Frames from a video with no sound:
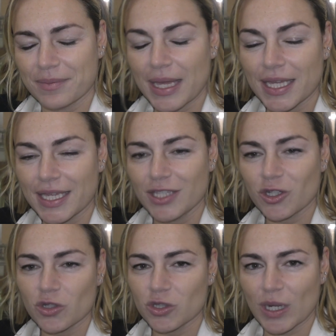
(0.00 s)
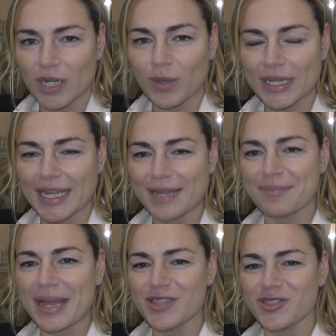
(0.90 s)
Ma eh, io continuo a riguardare
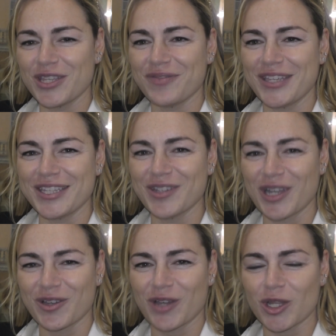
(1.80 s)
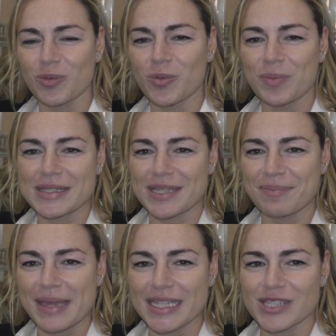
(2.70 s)
immagini e video ancora dopo un mese e
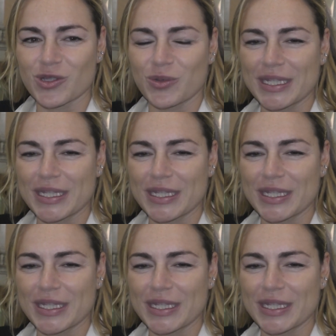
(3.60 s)
mezzo,